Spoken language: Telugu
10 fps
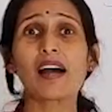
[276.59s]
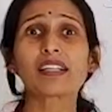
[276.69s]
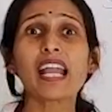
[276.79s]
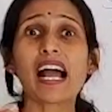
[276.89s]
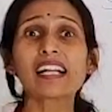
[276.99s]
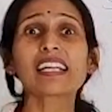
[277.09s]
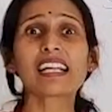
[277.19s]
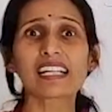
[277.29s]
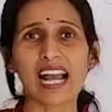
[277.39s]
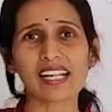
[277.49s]
అంటే
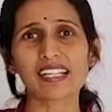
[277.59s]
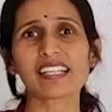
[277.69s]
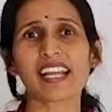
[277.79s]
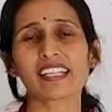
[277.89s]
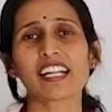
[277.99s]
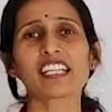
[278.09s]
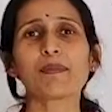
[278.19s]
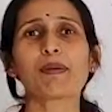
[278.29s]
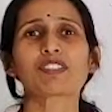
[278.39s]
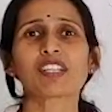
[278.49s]
అంకెల గారడి అయిన
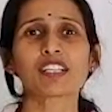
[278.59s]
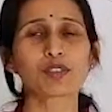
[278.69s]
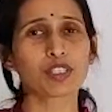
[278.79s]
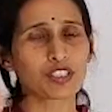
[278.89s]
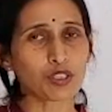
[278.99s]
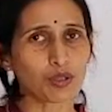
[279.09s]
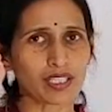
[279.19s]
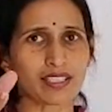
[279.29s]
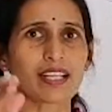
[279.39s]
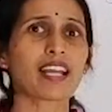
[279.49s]
ఈ బడ్జెట్ గురించి
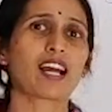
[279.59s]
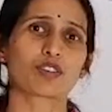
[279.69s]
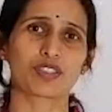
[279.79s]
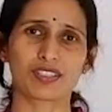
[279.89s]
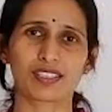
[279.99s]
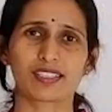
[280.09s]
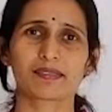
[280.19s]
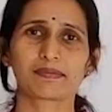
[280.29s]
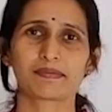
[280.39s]
ఒక్కసారి ఆలోచించారు